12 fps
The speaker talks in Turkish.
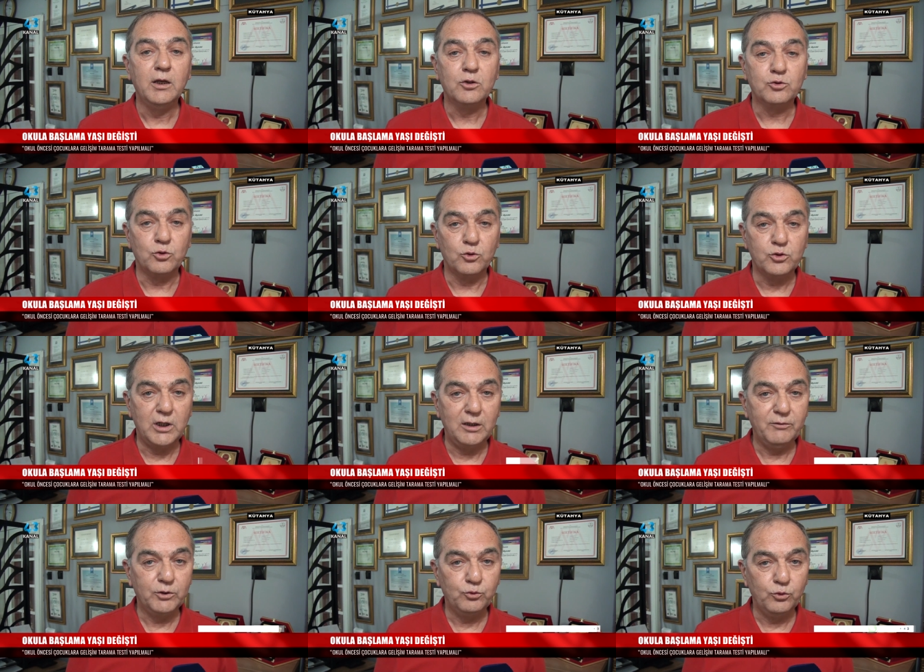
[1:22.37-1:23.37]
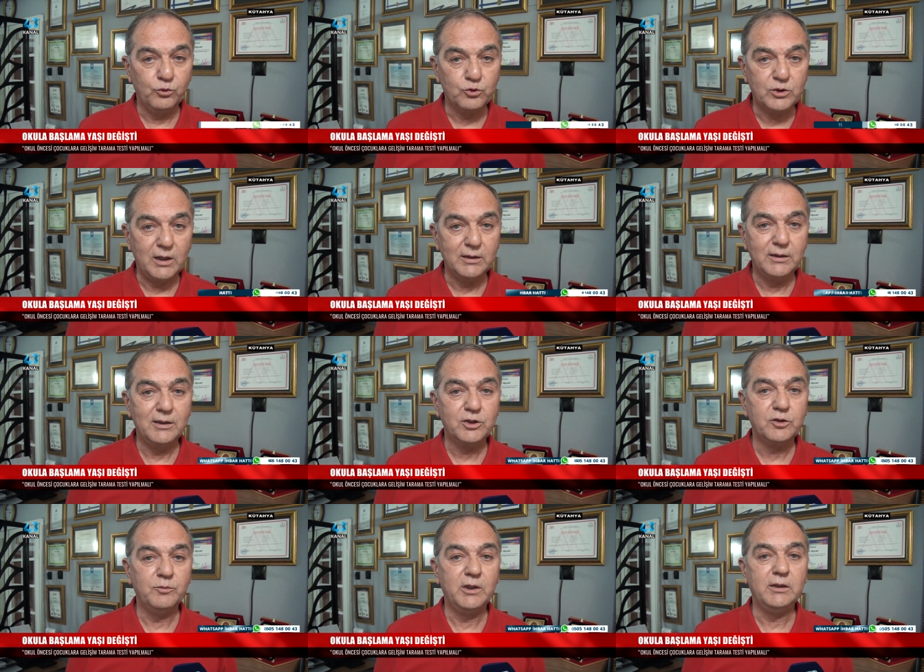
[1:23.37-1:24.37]
sosyal ve duygusal
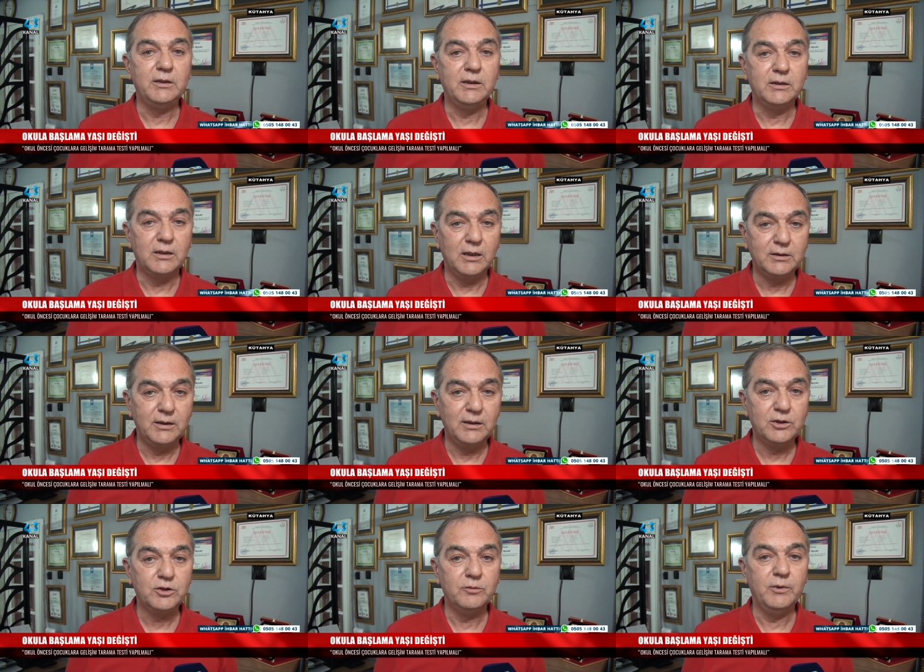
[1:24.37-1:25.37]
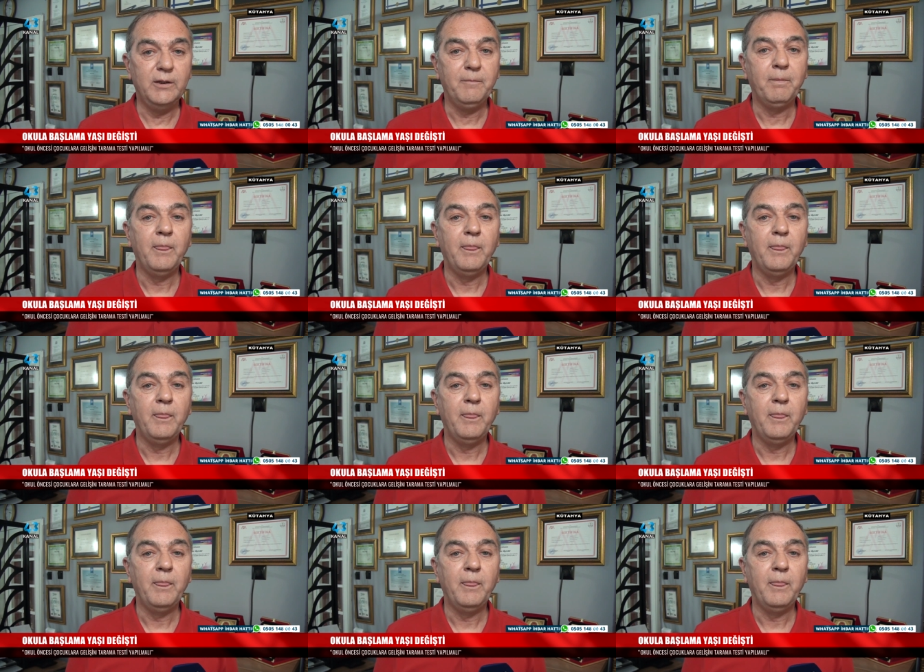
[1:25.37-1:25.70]
gelişimi, dikkat gelişimi,